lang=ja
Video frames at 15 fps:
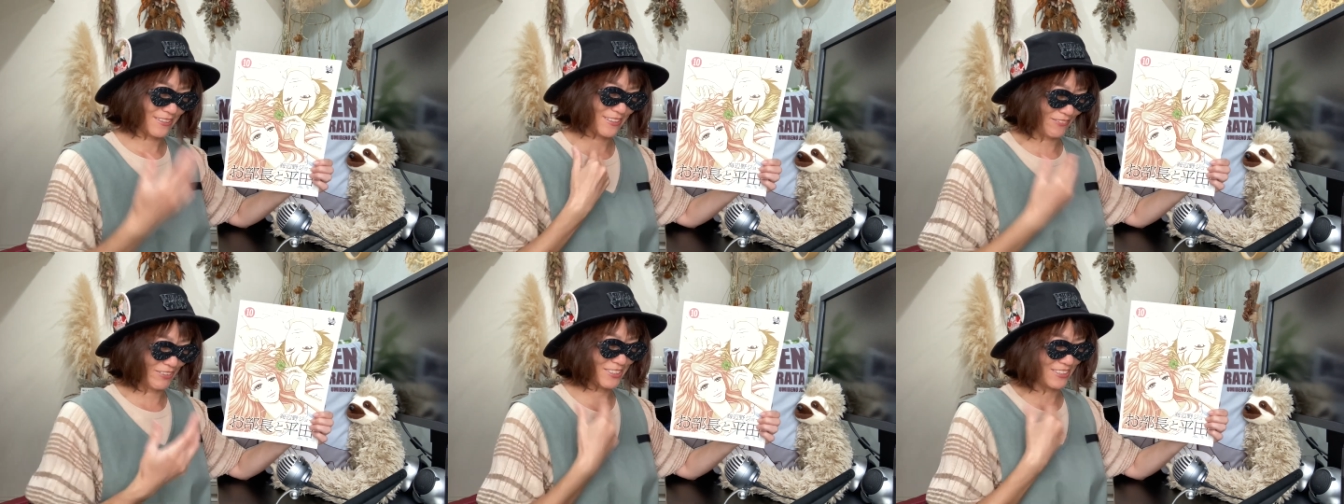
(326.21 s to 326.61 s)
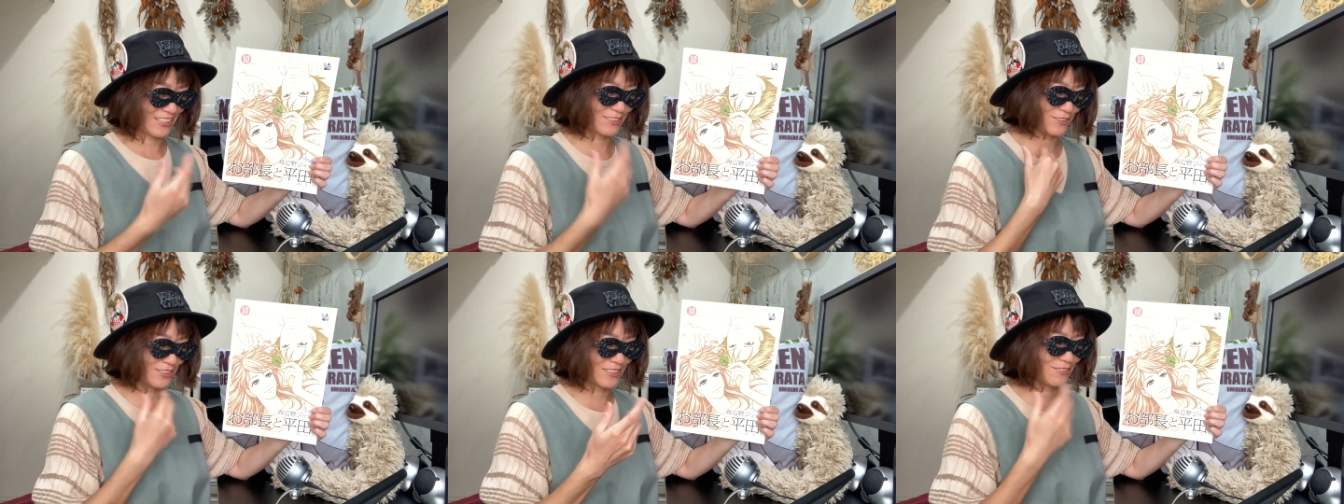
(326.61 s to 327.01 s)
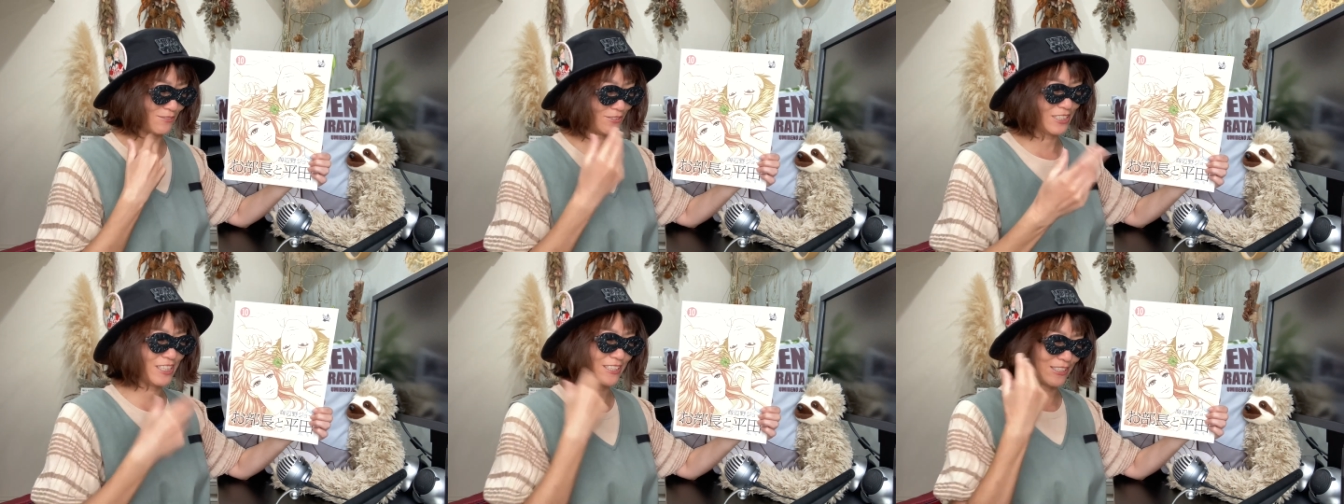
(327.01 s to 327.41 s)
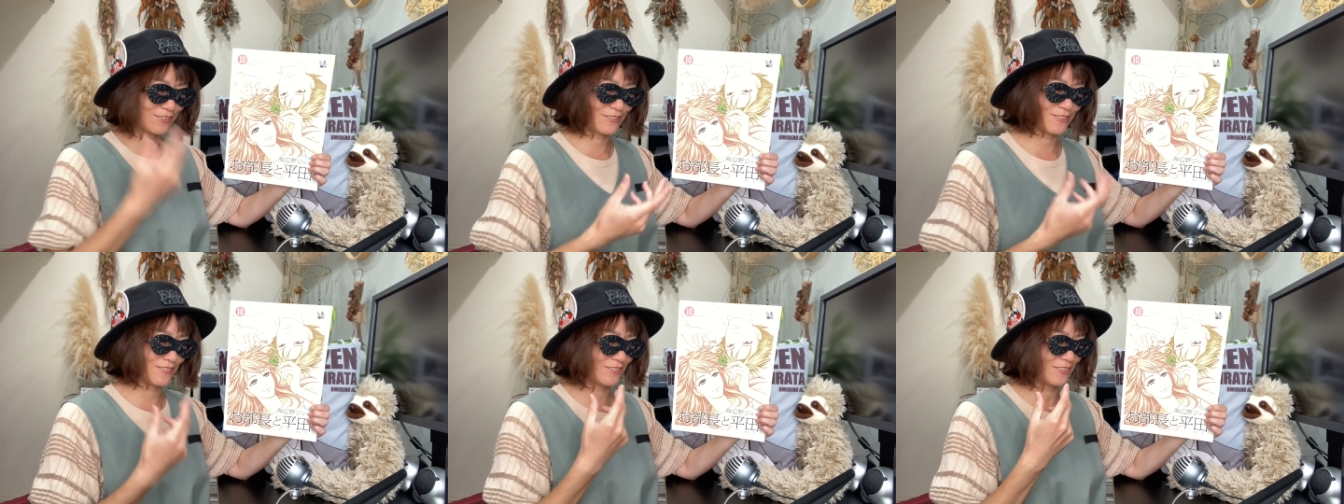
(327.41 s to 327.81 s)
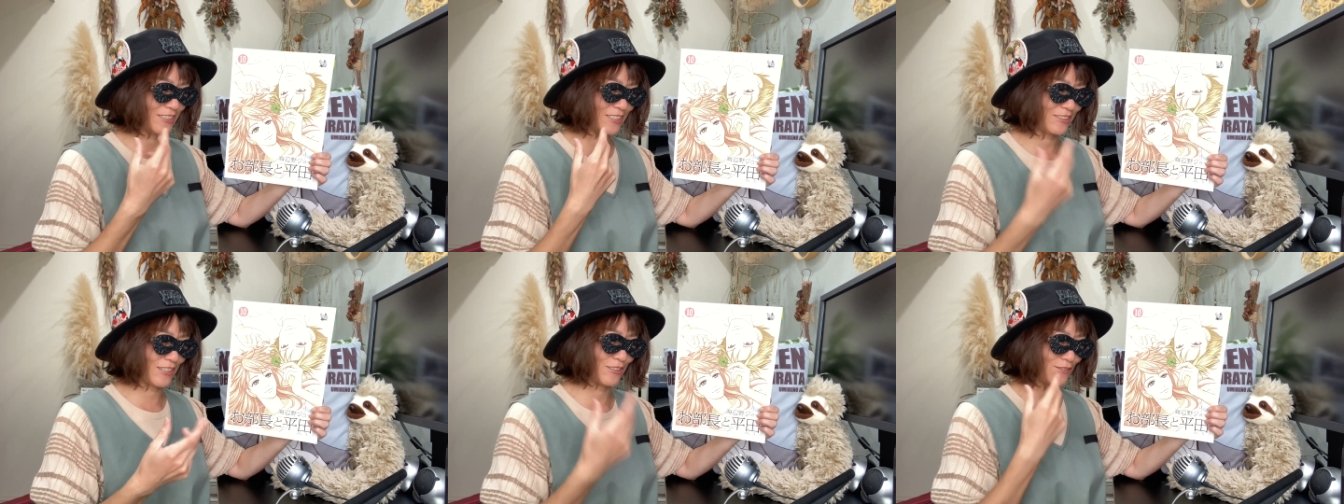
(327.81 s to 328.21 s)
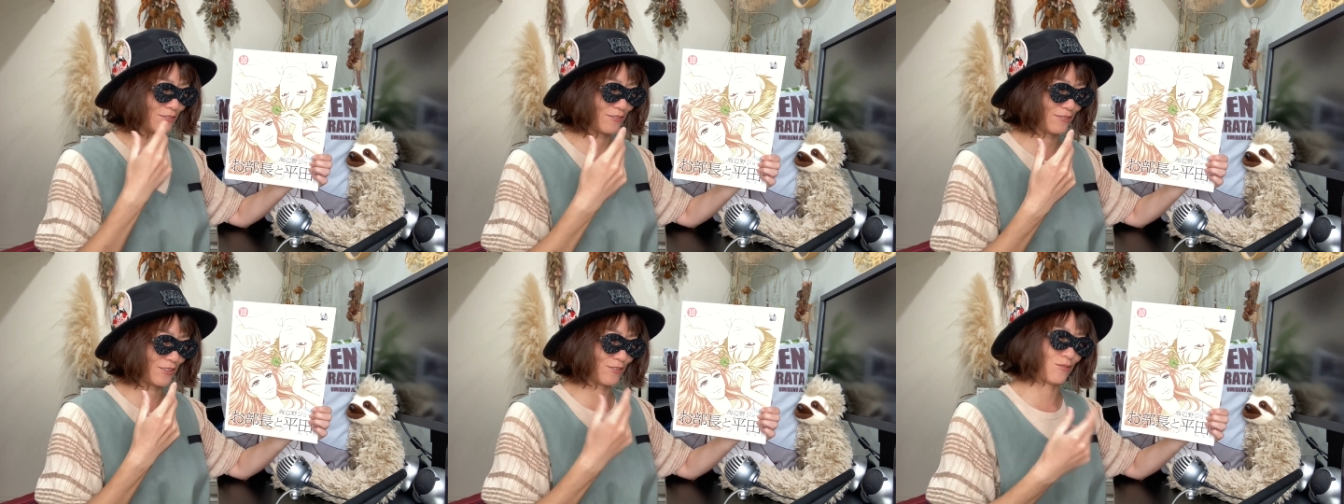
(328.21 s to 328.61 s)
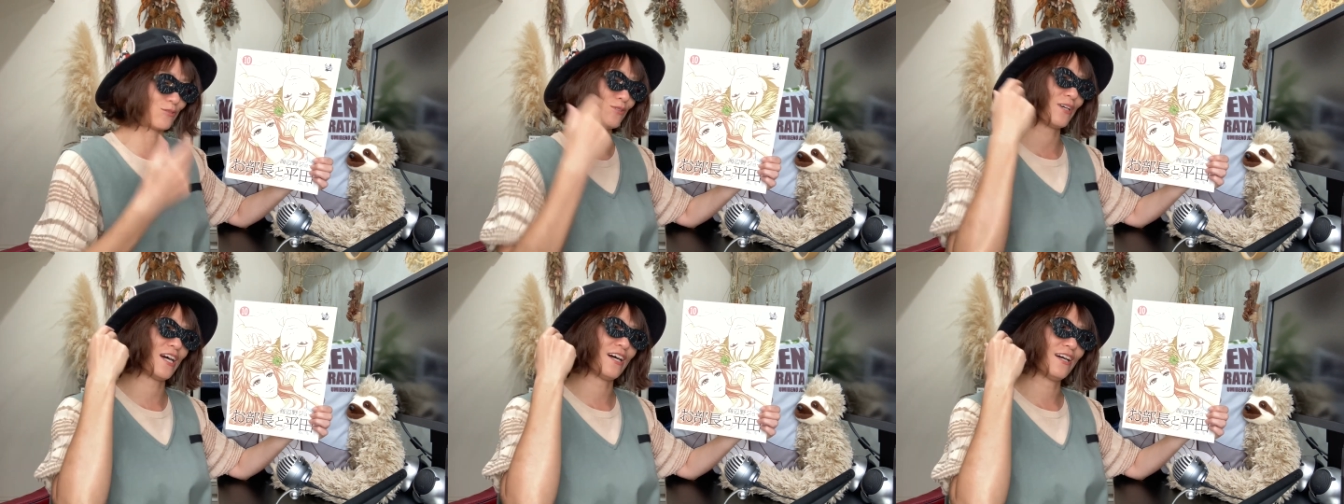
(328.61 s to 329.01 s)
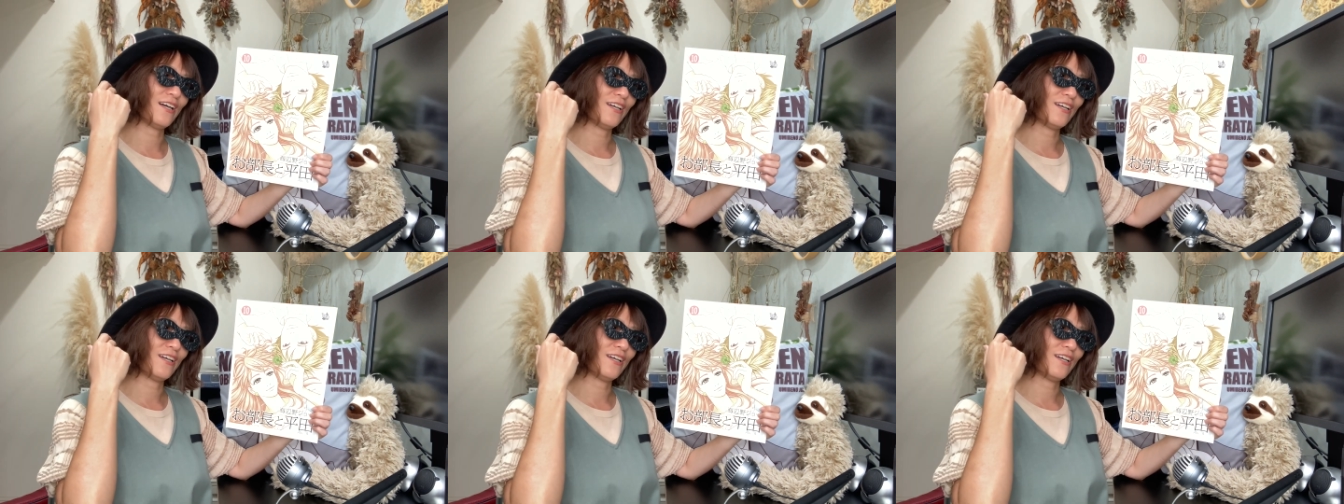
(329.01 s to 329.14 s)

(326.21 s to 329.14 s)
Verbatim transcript: きましたあ生きてる生きてるっていうことが